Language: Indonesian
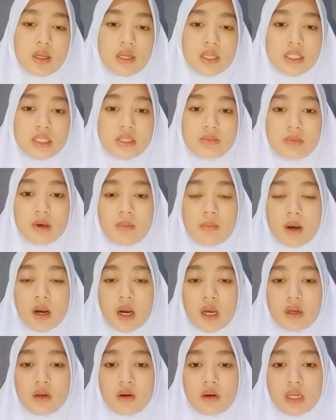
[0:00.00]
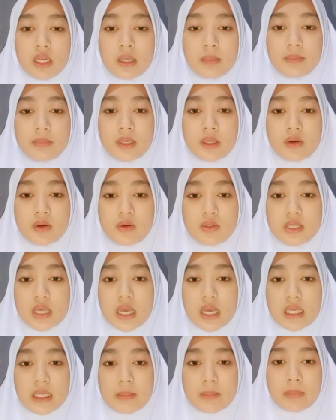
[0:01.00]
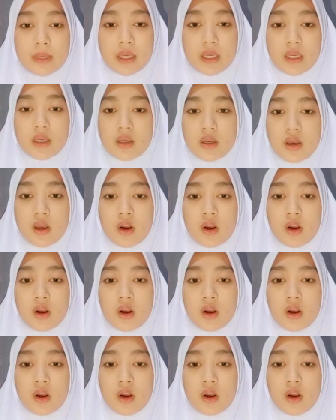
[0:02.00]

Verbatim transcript: disebabkan oleh virus HIV,